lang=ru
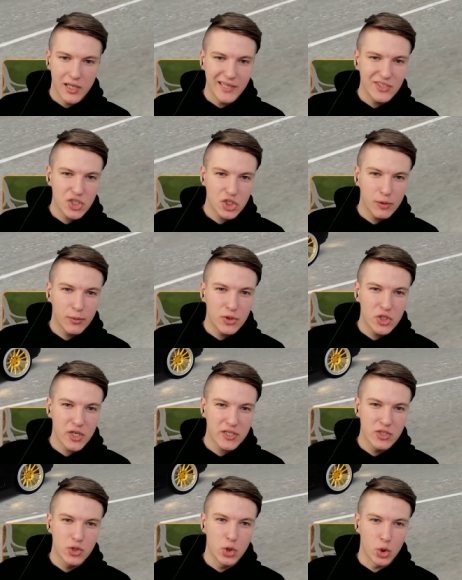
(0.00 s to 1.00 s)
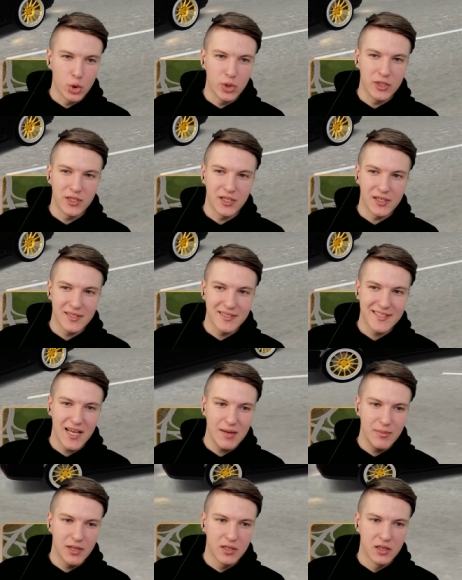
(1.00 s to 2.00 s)
Главное, чтобы он сейчас деру не дал.
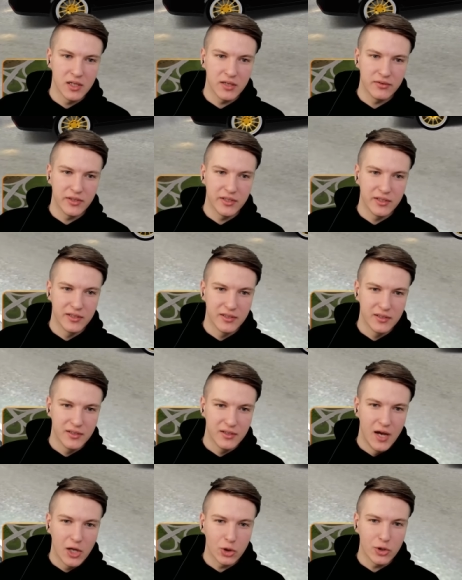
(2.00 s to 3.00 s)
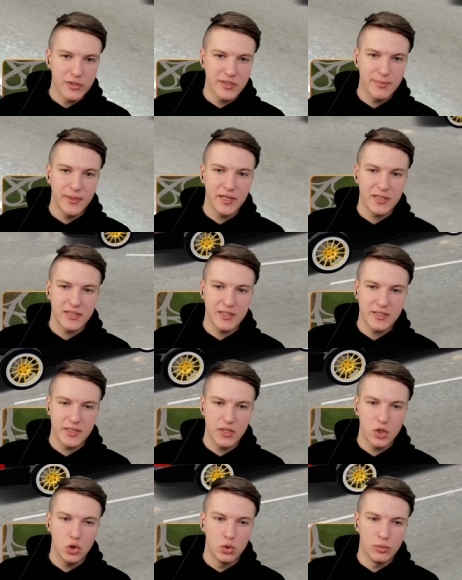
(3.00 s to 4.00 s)
Самое главное. А он, смотрите,
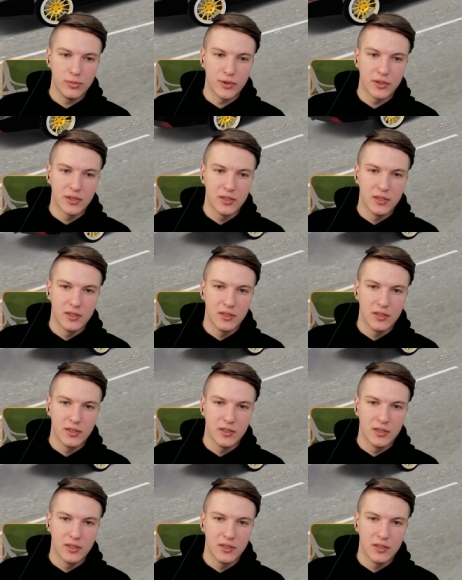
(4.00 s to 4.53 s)
сидит, думает.